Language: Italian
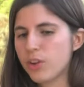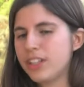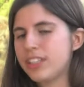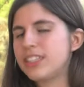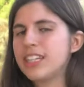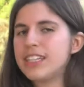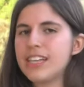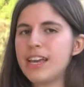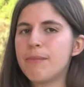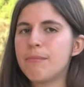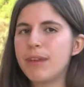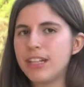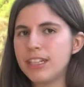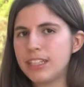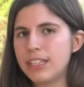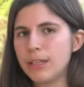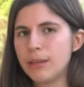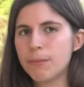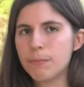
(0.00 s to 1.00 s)

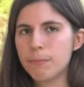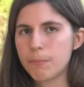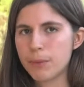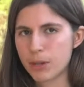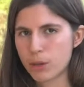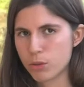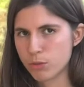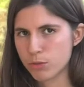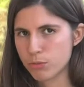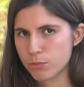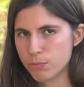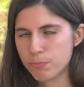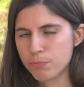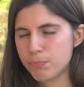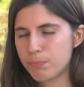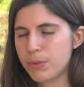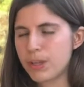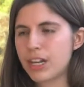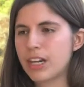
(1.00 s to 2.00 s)
insegnamenti per,
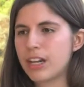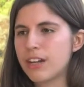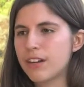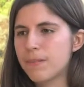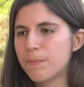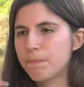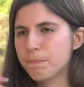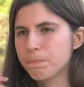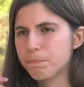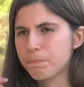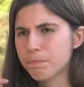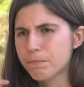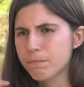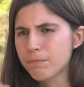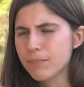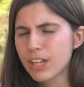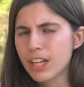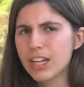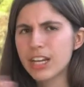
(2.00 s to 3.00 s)
per
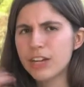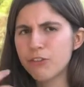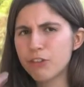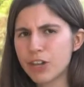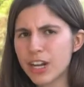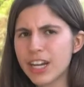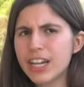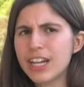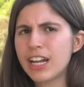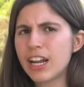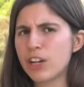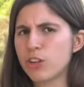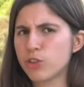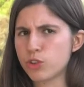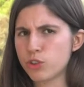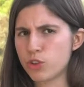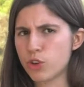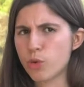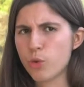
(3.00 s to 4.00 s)
lavorare nel
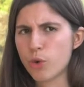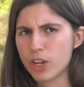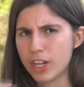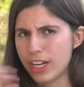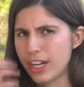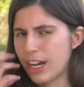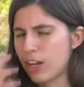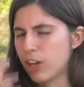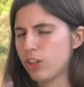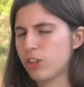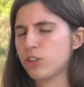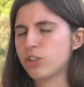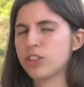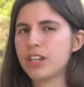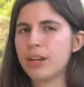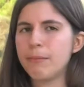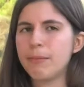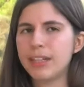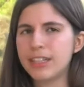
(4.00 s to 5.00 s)
nostro cuore, nella
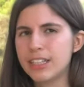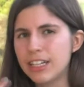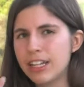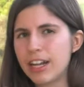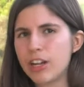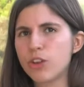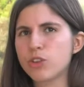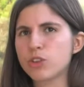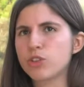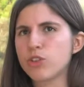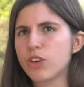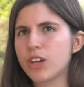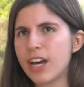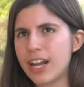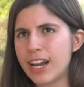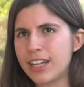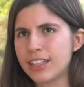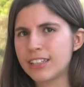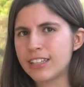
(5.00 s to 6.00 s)
nostra mente, nel nostro
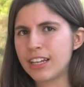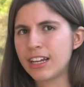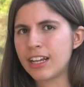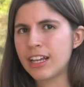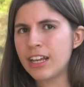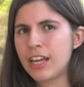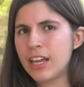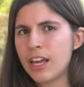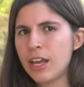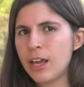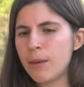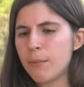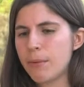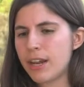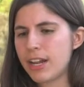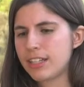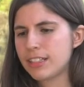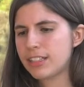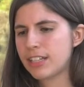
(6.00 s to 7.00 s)
carattere,
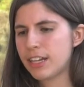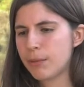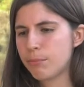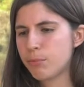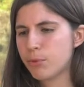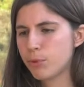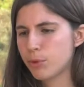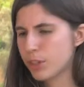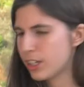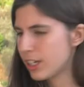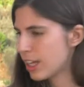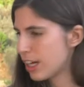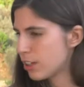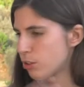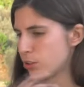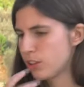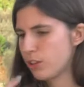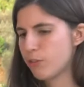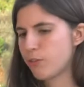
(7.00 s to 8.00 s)
per essere più in
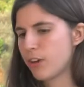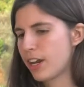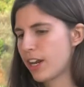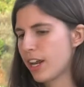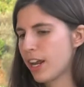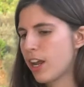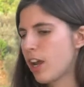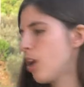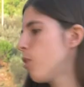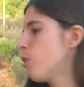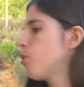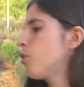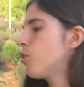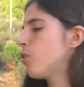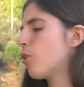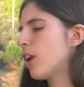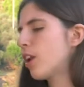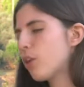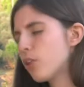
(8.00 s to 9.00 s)
grado di fare un mm,
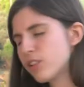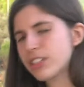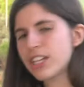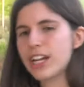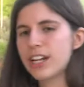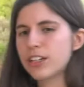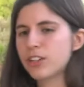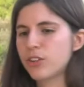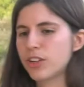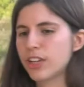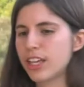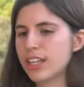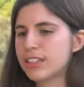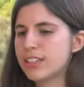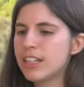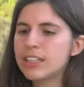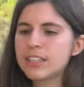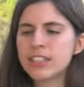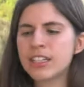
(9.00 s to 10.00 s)
qualcos'altro che
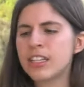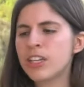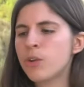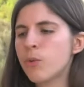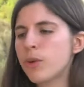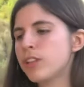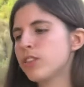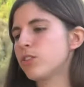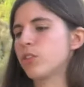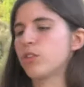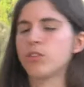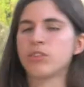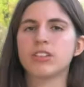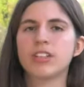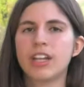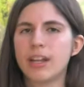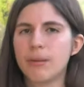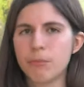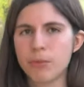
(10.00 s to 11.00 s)
senza di questo non
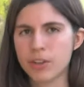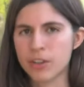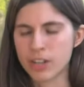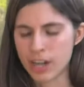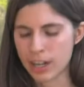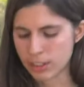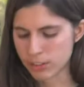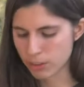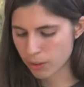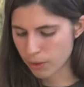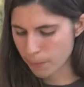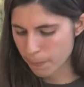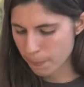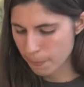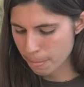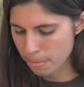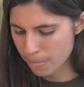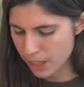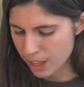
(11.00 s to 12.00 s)
saremo in grado.
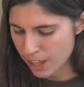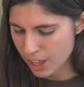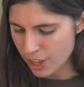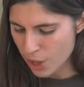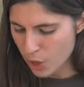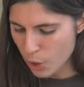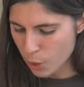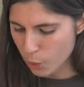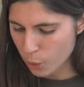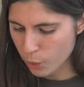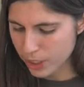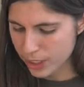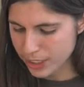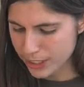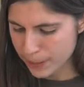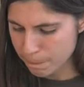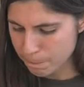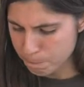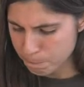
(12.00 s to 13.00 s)

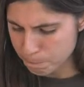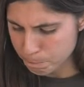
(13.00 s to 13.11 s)
Quindi,